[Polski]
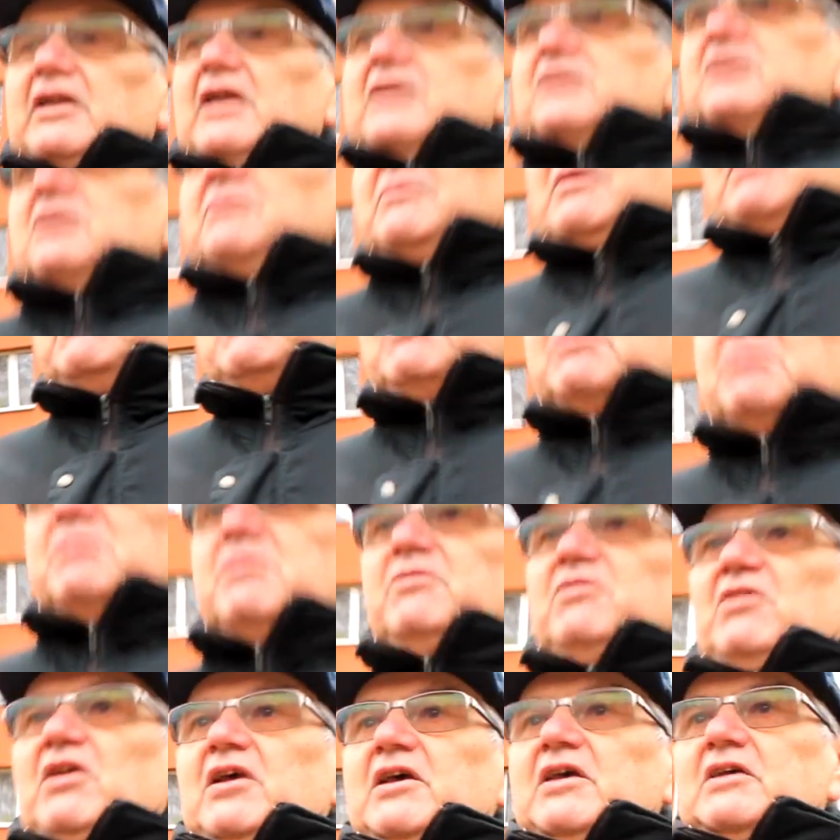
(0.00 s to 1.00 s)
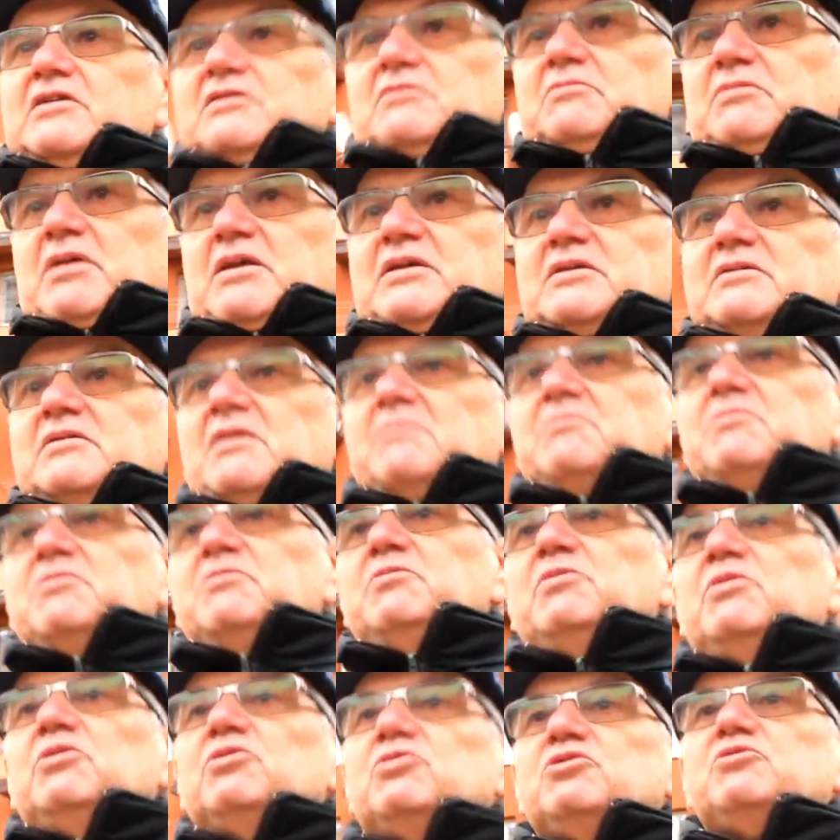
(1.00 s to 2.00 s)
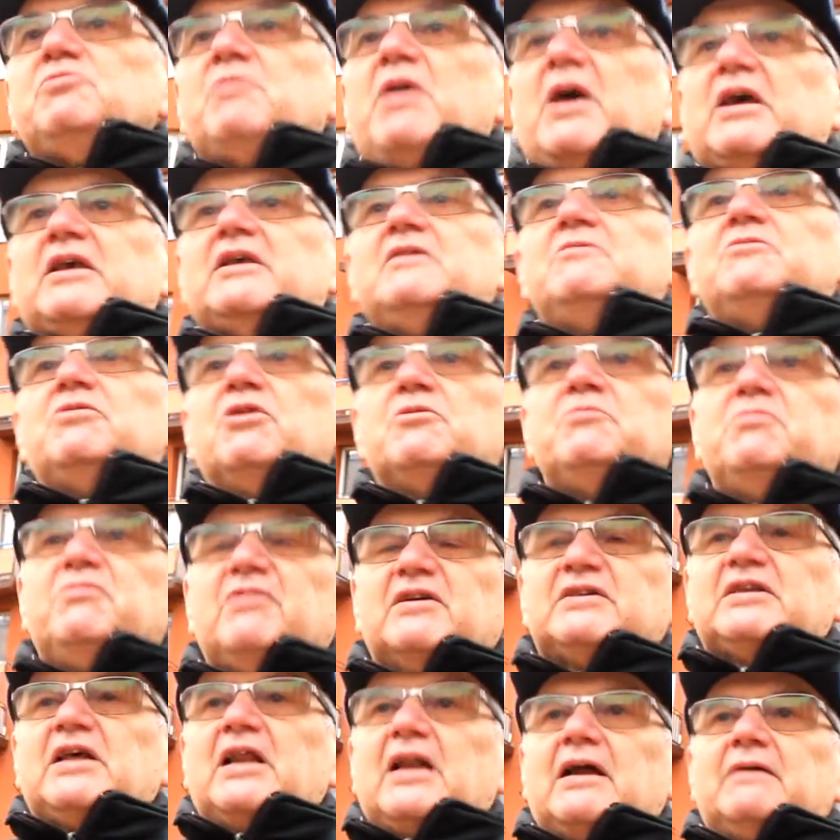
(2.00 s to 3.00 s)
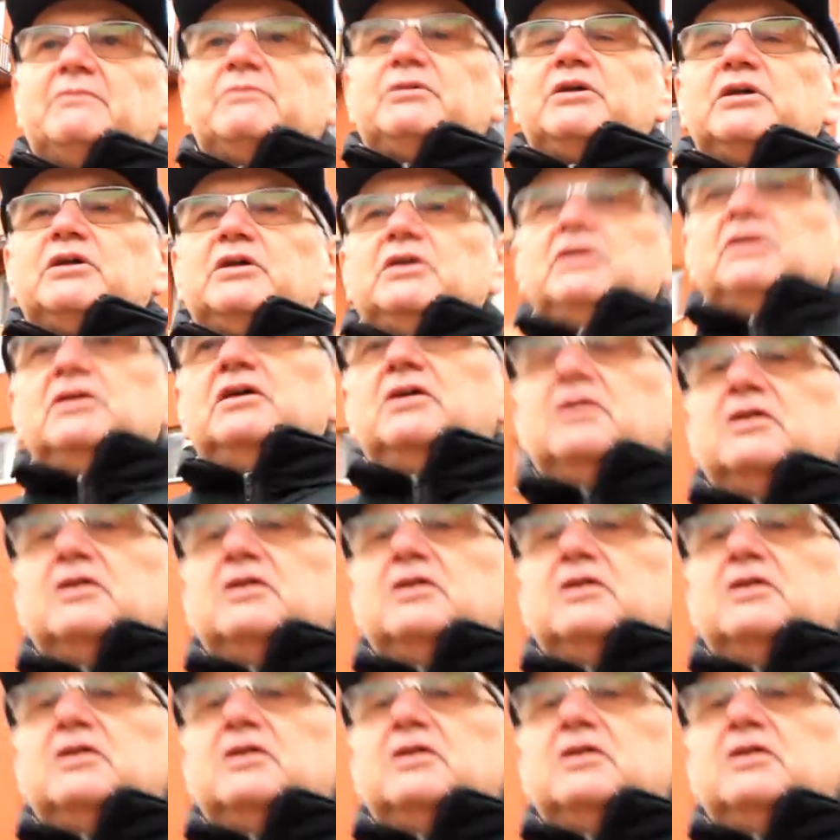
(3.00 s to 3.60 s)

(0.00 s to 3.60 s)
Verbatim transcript: Dlaczego mają mieć przywileje? Są tacy samymi ludźmi, jakimi obywatelami. Czy